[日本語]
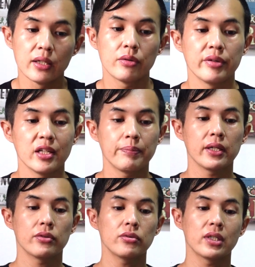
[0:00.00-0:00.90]

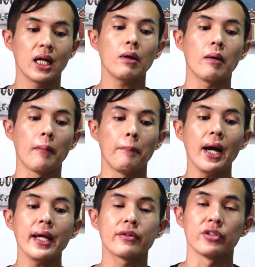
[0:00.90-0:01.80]
フィリピン軍側は
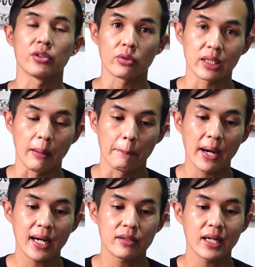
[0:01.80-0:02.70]
バイクに乗った
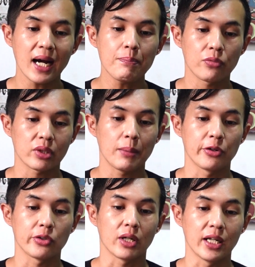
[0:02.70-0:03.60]
バックアップのため
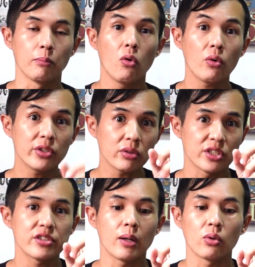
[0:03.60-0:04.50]
の人がね、もう一人
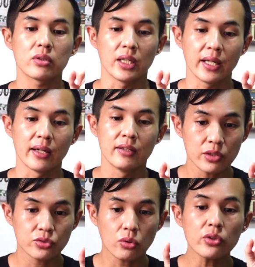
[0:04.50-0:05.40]
実はおってね、
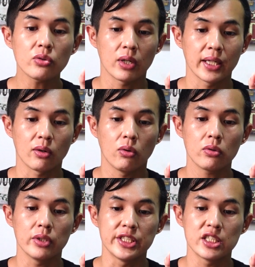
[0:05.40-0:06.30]
その人がね、こ
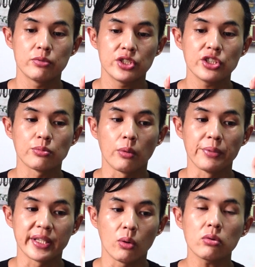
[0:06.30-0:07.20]
の一部始終も
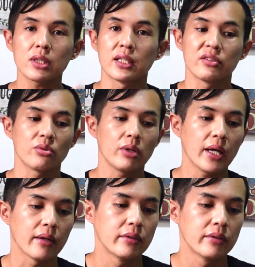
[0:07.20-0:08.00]
見ておったんですよね。